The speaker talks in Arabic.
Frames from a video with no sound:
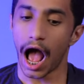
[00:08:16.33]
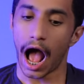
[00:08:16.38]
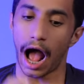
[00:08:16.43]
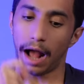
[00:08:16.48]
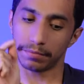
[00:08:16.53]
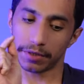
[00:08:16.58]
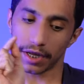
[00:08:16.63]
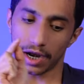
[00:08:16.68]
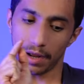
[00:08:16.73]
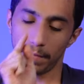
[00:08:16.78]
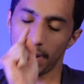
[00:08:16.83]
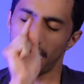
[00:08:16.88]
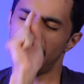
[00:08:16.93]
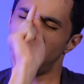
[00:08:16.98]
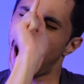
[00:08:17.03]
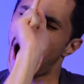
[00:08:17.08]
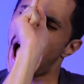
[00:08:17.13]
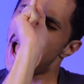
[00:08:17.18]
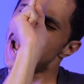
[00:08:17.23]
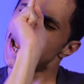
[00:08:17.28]
عبد
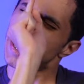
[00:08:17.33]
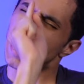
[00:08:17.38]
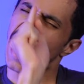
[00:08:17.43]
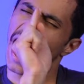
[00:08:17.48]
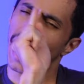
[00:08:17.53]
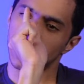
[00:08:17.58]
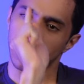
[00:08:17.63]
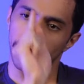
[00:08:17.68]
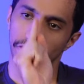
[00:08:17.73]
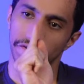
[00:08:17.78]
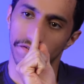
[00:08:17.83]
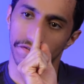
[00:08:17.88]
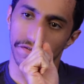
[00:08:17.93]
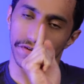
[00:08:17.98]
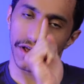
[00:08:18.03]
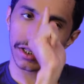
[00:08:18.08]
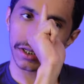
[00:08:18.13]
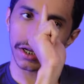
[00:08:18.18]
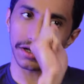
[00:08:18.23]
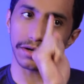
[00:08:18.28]
الرحمن اي هدف
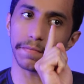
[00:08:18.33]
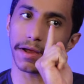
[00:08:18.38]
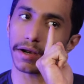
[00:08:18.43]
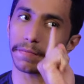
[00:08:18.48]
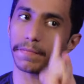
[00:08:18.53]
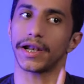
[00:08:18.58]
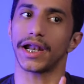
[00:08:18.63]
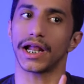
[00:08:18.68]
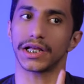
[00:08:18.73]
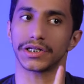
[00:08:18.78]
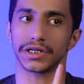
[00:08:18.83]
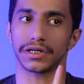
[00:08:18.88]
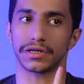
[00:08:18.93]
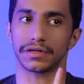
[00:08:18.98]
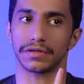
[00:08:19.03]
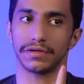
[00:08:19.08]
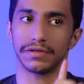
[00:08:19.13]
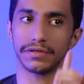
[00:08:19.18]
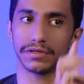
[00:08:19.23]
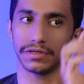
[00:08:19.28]
يدخل مرمى النصر
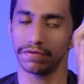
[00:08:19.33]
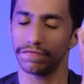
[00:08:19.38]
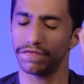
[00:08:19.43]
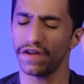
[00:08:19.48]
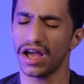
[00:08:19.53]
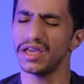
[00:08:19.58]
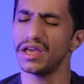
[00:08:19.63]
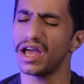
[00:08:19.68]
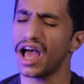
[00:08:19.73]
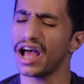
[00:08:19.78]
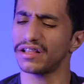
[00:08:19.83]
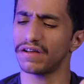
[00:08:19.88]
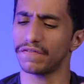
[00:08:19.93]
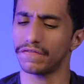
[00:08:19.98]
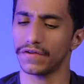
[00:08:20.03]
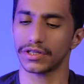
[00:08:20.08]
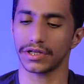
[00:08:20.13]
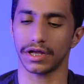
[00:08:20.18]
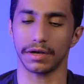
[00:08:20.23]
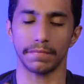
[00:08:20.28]
شوف اي
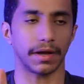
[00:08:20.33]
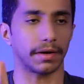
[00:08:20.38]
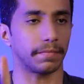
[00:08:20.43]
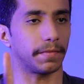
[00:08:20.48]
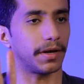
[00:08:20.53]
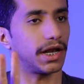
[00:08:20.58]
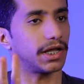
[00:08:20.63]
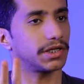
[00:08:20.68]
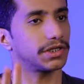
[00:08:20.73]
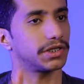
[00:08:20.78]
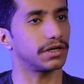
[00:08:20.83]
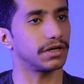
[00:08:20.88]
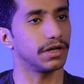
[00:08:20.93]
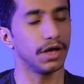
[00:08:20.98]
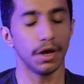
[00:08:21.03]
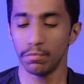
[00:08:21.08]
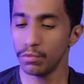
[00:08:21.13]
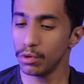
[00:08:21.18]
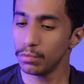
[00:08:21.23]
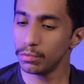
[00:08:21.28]
هدف يدخل مرمى النصر
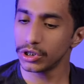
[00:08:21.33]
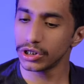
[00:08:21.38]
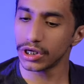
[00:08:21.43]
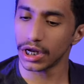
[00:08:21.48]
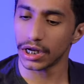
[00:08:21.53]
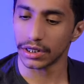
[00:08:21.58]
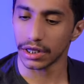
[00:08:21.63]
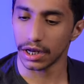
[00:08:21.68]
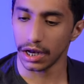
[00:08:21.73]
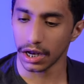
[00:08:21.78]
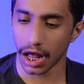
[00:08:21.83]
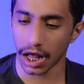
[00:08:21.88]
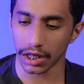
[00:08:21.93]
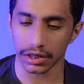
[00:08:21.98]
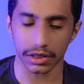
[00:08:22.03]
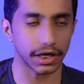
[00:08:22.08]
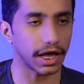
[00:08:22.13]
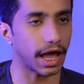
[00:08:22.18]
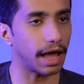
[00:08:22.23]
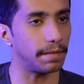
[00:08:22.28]
مو مشكلة
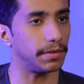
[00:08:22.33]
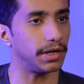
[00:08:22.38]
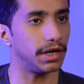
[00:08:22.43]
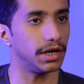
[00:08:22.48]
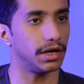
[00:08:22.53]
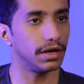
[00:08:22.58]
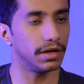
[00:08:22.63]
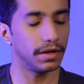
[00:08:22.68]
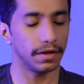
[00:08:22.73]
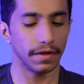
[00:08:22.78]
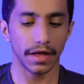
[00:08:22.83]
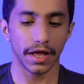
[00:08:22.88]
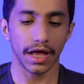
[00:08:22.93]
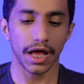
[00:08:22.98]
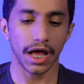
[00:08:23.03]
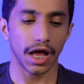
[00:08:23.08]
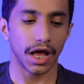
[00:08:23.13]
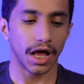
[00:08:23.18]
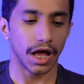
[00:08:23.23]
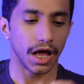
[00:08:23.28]
الخط كامل
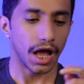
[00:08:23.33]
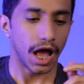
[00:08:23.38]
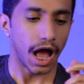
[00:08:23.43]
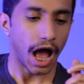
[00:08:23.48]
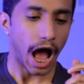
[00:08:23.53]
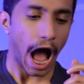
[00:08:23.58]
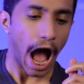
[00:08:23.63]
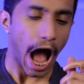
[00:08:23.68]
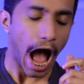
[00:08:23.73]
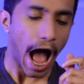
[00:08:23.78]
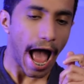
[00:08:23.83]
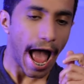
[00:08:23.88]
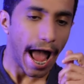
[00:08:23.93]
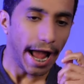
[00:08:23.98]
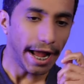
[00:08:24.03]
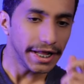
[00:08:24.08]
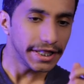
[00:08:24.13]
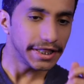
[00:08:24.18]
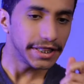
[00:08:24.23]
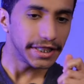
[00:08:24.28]

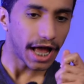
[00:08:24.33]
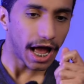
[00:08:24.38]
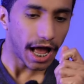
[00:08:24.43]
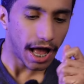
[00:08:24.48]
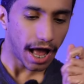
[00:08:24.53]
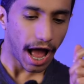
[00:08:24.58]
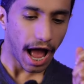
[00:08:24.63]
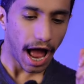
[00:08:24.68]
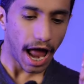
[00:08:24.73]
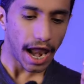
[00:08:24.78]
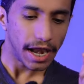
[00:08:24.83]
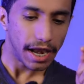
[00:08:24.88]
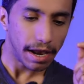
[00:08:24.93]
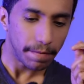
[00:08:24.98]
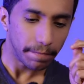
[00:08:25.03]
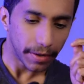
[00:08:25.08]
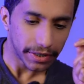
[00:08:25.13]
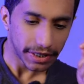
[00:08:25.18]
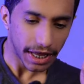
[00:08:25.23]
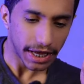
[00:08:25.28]
عد
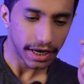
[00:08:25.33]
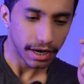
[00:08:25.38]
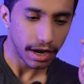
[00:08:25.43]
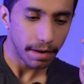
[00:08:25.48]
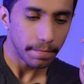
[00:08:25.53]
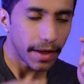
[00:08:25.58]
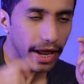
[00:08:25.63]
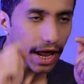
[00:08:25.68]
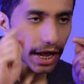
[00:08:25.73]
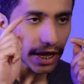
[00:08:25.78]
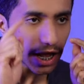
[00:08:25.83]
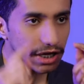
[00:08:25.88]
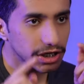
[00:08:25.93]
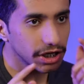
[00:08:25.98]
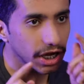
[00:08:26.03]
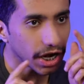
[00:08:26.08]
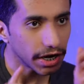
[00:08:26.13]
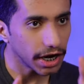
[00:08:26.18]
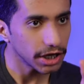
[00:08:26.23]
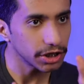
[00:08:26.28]
لما لما
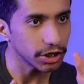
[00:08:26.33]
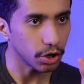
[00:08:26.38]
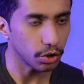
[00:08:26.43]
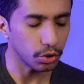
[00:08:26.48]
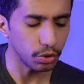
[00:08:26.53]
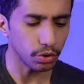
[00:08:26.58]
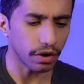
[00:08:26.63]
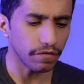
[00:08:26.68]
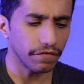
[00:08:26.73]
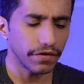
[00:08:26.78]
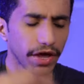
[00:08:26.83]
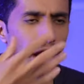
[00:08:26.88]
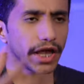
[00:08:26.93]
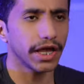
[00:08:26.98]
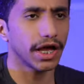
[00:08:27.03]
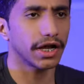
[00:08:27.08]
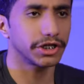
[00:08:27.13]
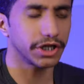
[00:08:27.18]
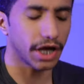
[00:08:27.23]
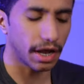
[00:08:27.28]
يخسر النصر الكرة في
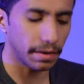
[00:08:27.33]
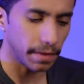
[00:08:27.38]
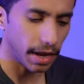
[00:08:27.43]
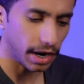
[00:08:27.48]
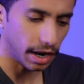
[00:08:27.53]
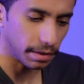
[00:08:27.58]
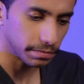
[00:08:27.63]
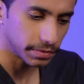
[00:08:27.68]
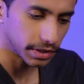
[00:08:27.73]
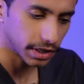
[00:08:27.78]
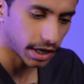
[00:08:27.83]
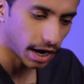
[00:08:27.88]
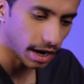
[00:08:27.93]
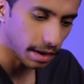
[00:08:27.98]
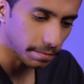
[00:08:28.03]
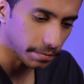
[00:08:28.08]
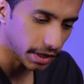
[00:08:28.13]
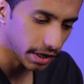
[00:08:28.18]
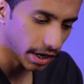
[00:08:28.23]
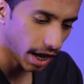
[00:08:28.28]
اي ارجاء الملعب
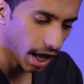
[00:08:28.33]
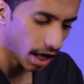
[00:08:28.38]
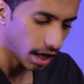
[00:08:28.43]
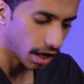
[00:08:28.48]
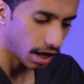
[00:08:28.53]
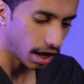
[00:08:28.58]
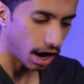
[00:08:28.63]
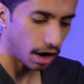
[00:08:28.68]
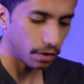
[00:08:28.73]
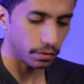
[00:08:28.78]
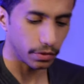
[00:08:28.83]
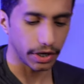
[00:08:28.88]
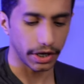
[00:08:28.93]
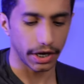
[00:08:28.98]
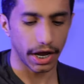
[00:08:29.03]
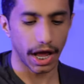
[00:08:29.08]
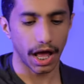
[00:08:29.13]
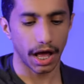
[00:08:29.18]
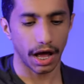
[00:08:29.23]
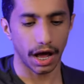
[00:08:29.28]
تكلم هنا او
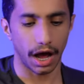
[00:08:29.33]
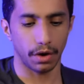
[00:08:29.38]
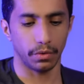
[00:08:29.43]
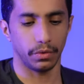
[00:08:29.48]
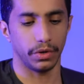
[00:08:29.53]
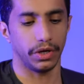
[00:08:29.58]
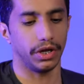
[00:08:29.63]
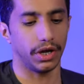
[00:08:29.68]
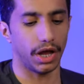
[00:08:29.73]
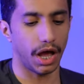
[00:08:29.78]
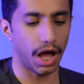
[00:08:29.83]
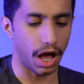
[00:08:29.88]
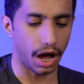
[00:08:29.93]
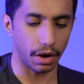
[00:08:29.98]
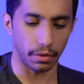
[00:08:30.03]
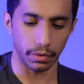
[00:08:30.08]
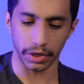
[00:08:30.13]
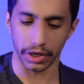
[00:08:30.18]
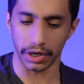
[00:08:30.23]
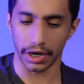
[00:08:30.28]
هنا او هنا
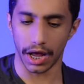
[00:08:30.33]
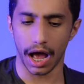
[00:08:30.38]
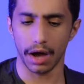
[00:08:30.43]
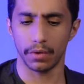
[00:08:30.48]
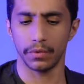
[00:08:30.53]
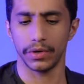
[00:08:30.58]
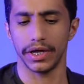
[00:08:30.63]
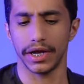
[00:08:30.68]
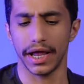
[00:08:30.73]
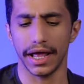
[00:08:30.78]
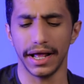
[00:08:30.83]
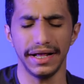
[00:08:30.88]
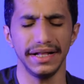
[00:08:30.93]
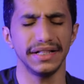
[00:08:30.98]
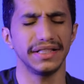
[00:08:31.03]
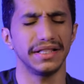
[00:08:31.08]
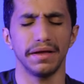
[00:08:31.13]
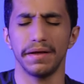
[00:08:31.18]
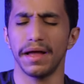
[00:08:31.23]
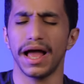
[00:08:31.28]
او هنا او هنا
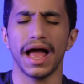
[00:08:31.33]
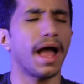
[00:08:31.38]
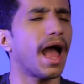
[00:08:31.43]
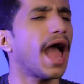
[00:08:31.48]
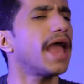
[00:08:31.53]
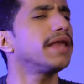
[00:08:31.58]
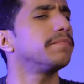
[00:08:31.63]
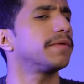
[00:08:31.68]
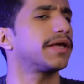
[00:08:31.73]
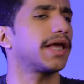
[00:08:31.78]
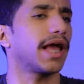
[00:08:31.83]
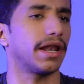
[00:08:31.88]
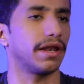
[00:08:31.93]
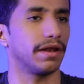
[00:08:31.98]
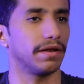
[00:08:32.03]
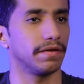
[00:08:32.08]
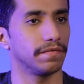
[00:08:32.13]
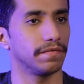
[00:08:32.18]
عد اي مكان